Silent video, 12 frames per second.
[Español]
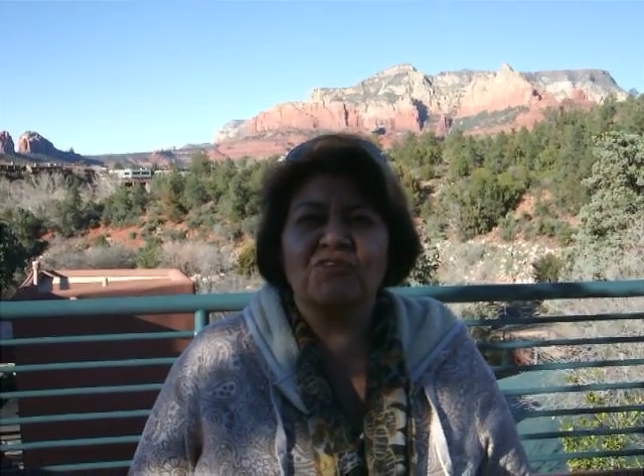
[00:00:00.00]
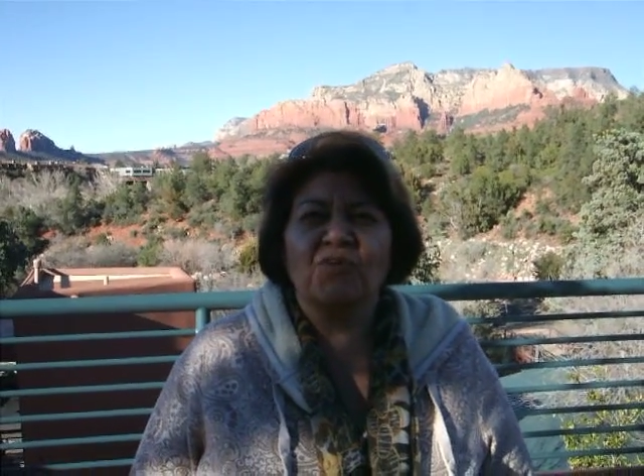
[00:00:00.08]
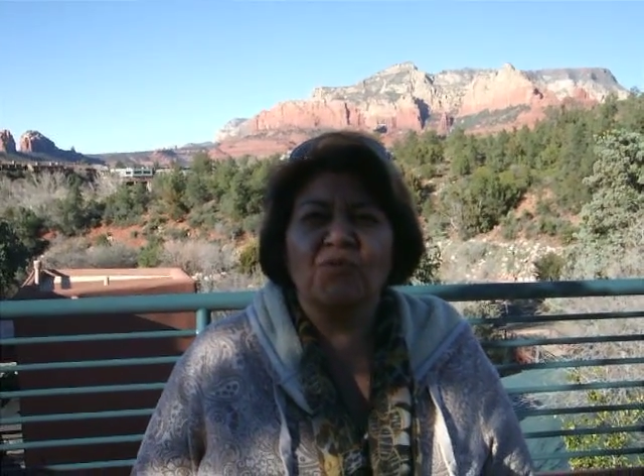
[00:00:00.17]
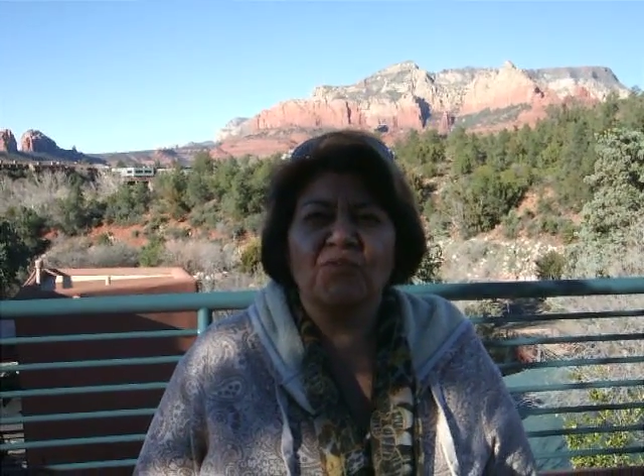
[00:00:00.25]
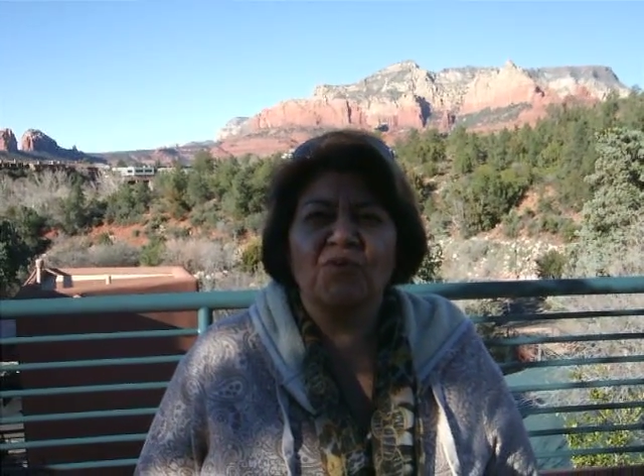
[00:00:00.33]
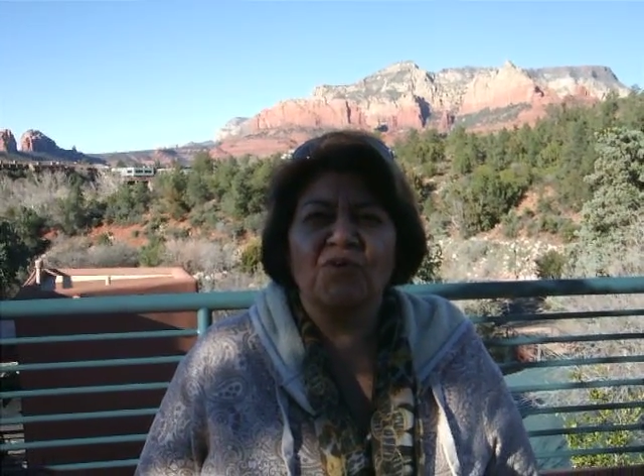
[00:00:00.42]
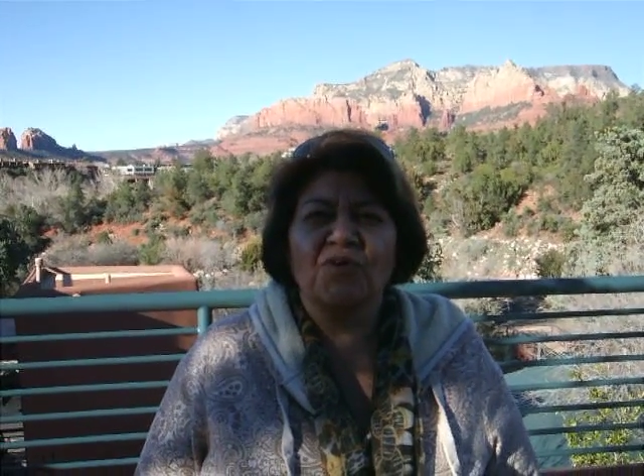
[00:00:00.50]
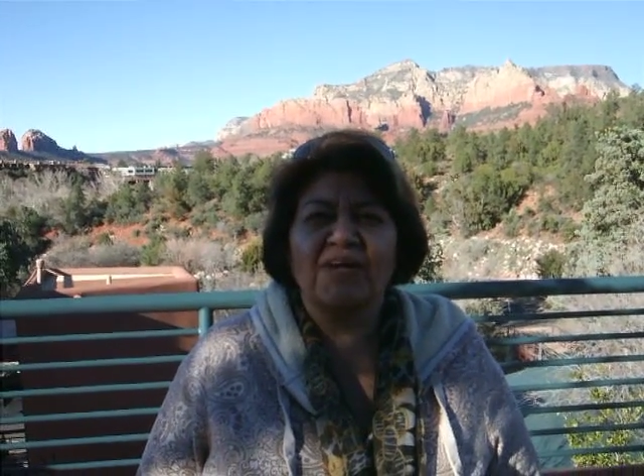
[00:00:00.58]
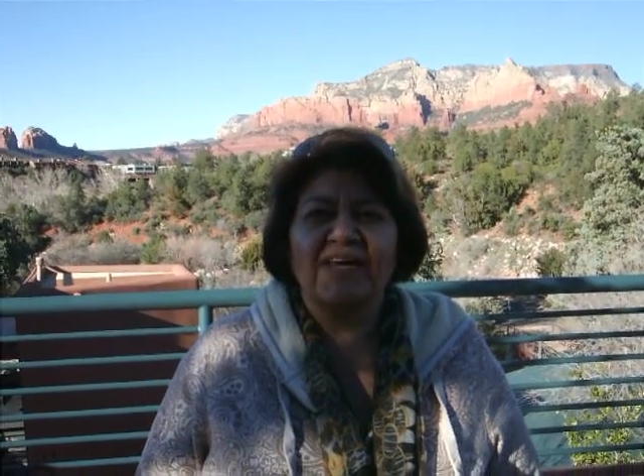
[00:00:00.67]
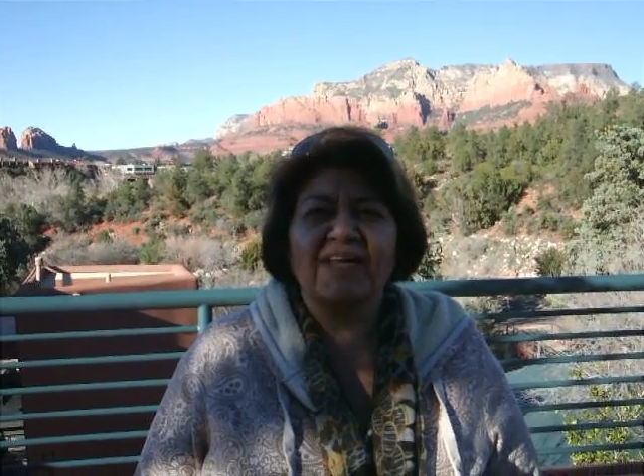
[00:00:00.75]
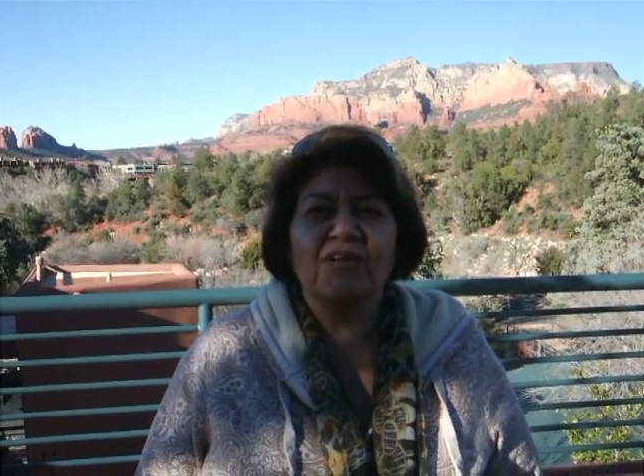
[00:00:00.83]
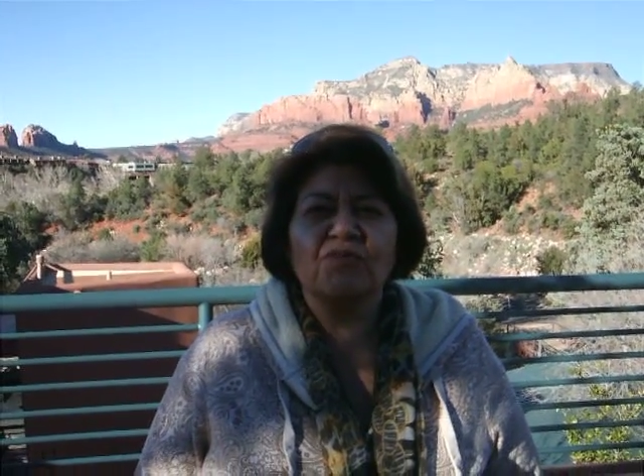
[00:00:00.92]
tomo
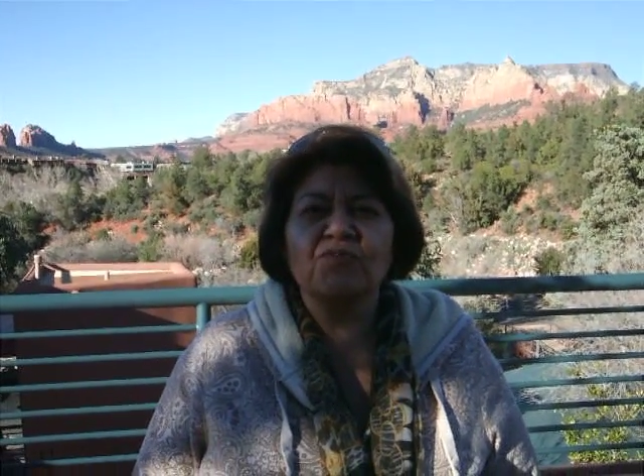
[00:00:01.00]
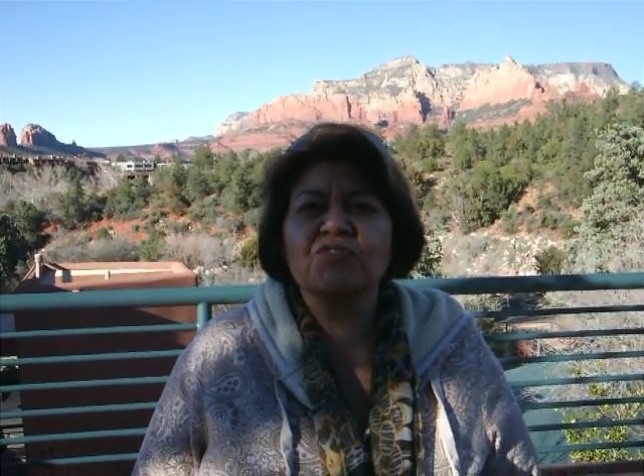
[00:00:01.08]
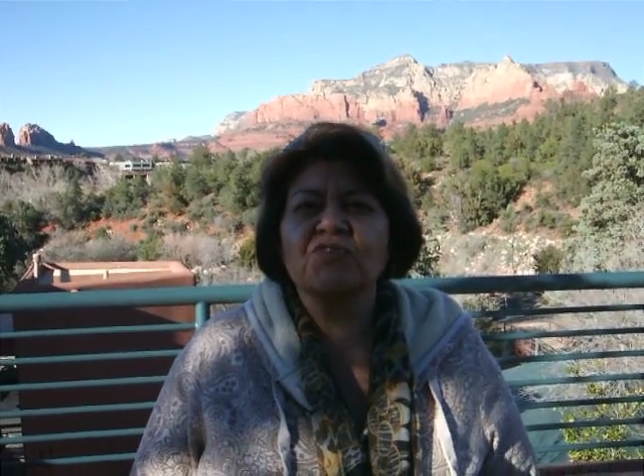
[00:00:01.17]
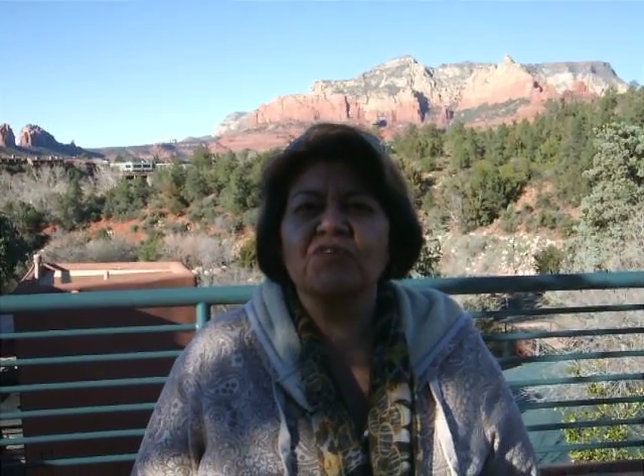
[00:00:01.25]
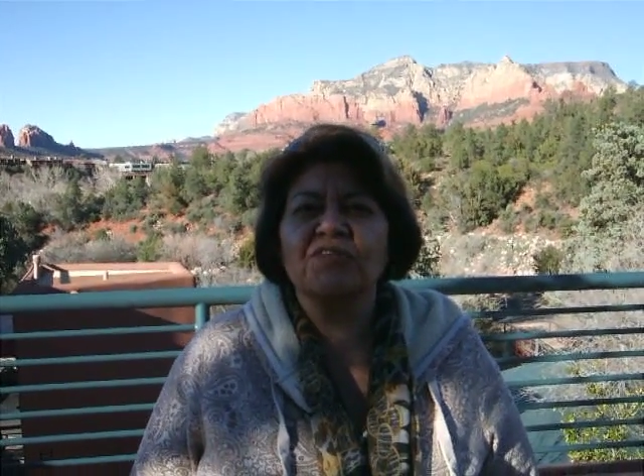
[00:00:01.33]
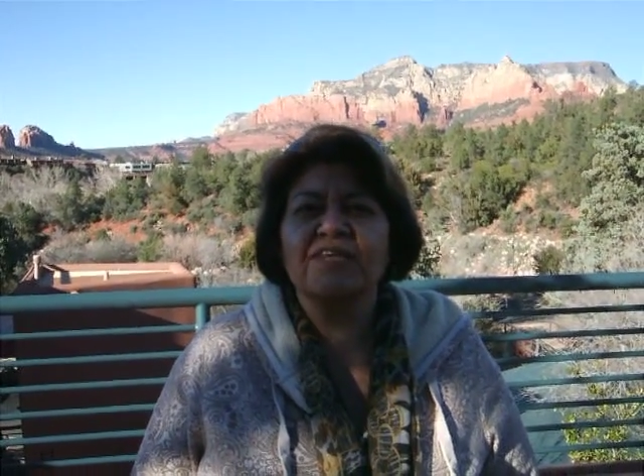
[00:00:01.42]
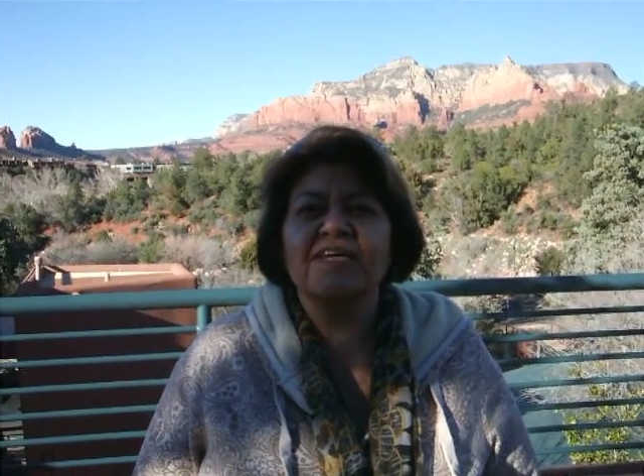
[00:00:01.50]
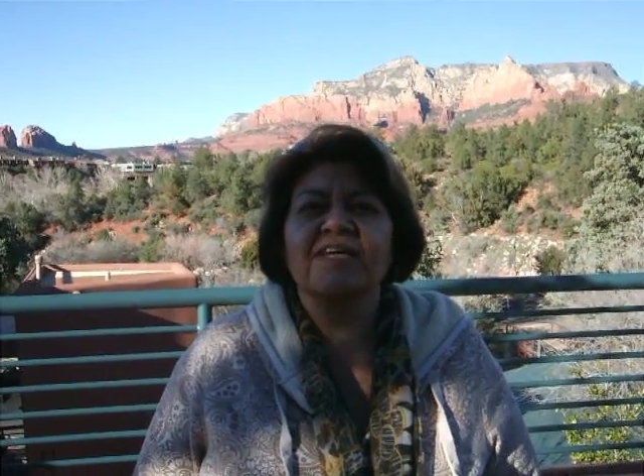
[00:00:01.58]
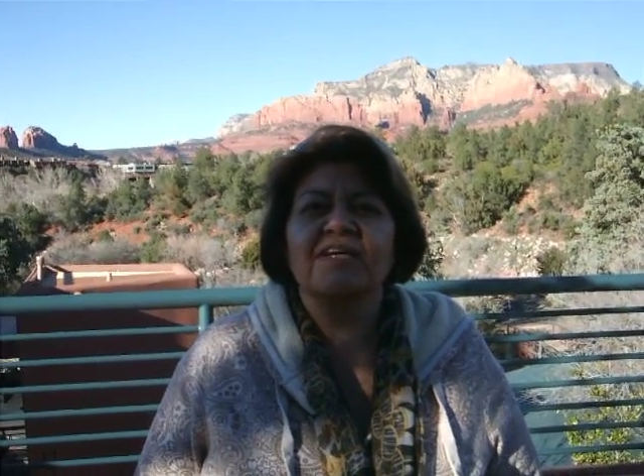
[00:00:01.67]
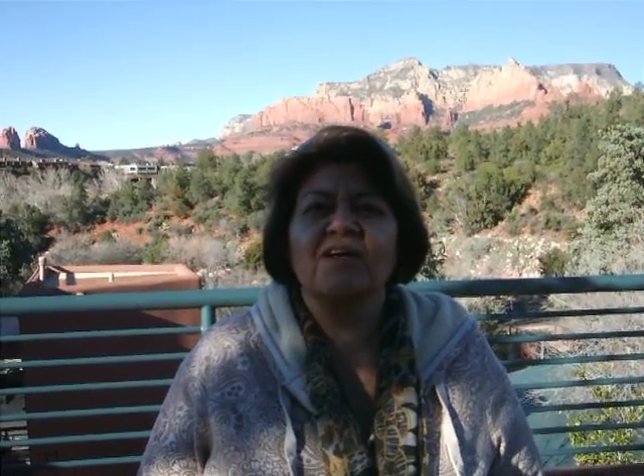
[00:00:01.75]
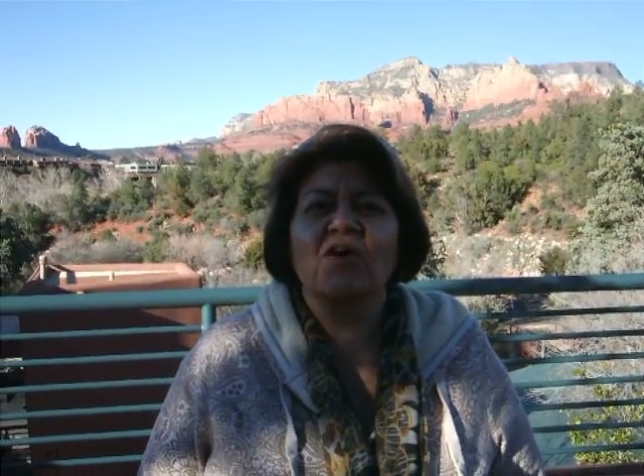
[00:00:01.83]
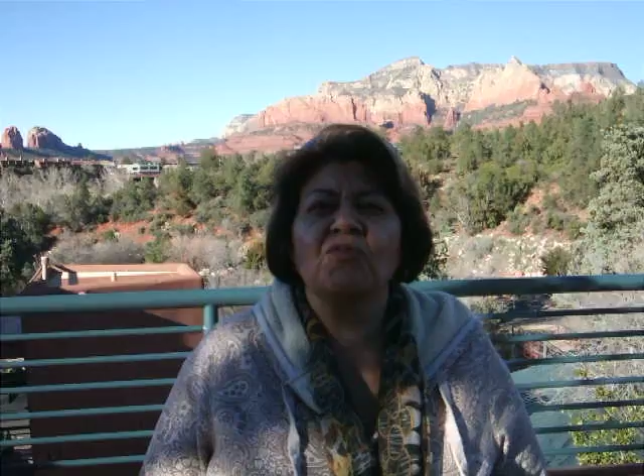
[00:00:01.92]
el curso
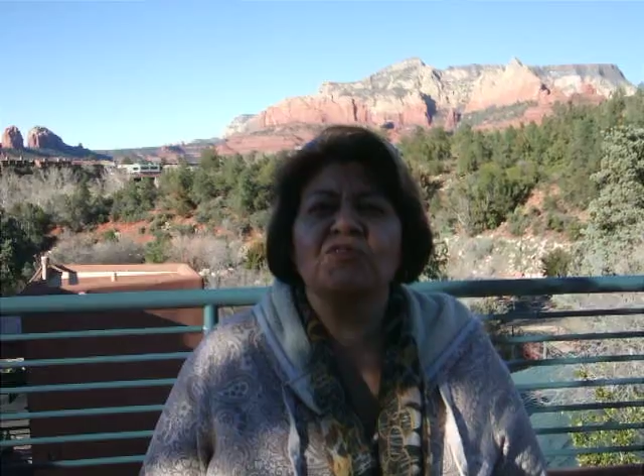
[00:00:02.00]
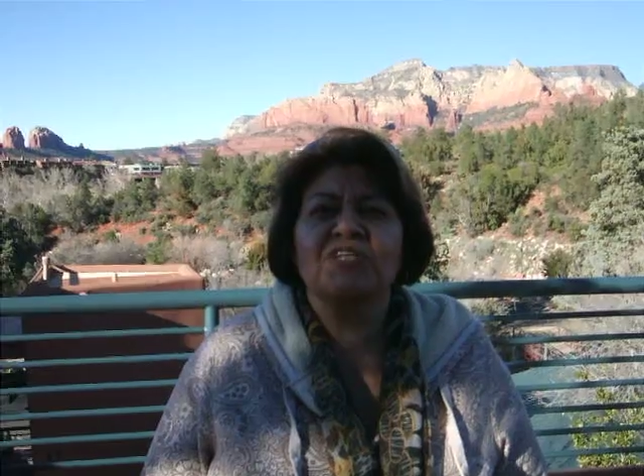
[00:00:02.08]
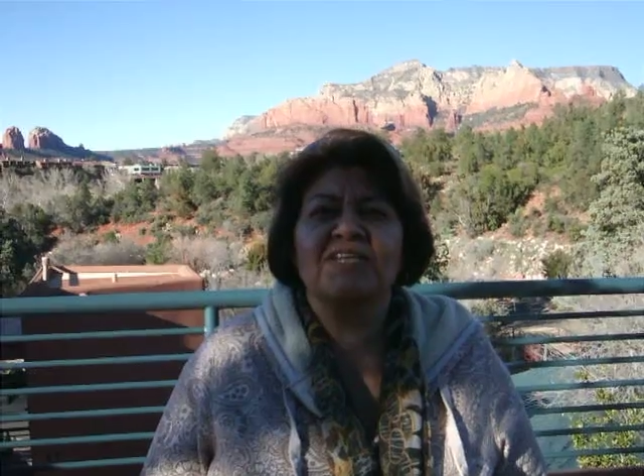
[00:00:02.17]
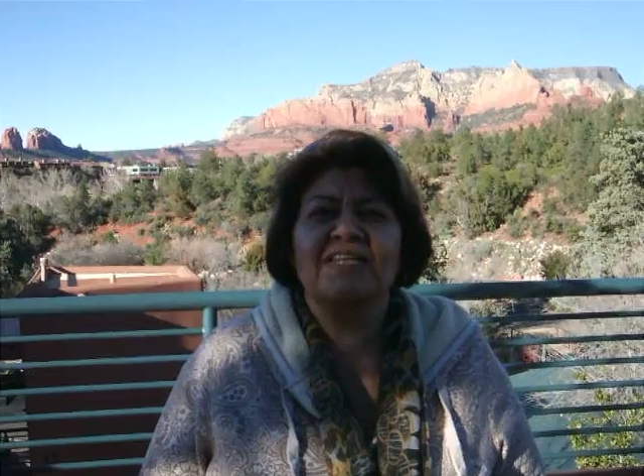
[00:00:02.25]
de coach